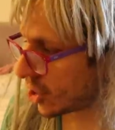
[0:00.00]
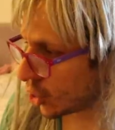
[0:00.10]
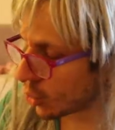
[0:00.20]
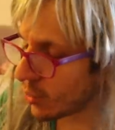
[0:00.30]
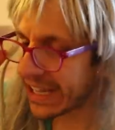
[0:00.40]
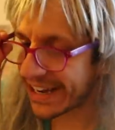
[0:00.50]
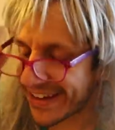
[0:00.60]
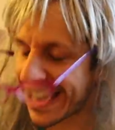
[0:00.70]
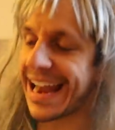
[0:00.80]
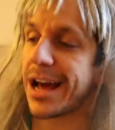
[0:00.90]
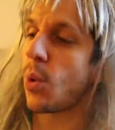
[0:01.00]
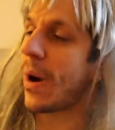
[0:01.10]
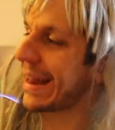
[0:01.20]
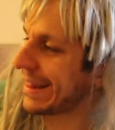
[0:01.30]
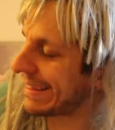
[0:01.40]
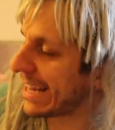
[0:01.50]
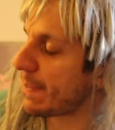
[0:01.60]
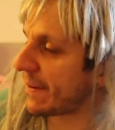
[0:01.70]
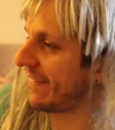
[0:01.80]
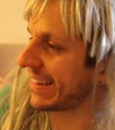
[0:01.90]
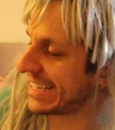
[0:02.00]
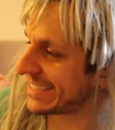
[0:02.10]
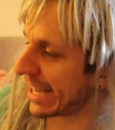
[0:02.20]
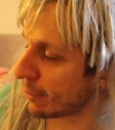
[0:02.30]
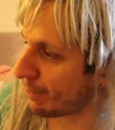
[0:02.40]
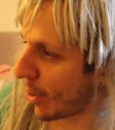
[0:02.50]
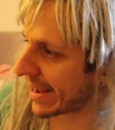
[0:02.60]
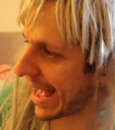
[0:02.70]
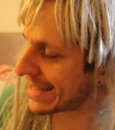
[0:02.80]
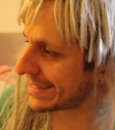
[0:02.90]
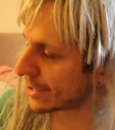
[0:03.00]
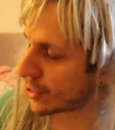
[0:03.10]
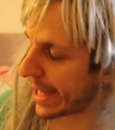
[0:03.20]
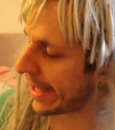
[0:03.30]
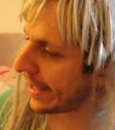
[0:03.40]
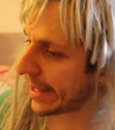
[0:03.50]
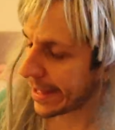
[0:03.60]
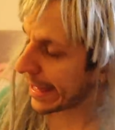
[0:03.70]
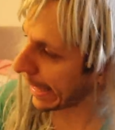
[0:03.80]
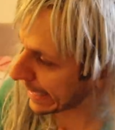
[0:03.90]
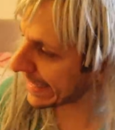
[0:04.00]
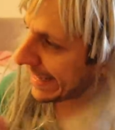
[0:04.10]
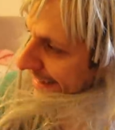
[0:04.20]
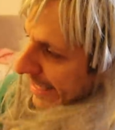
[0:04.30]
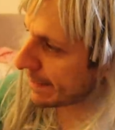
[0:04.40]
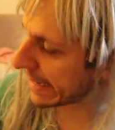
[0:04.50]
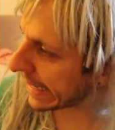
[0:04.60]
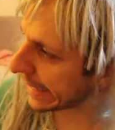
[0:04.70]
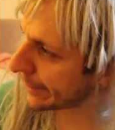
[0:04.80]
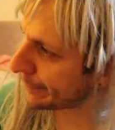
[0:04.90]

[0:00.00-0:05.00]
Cioè, sono dovuti arrivare alla quarantena per farti stare un po' a casa, cioè... Incredibile!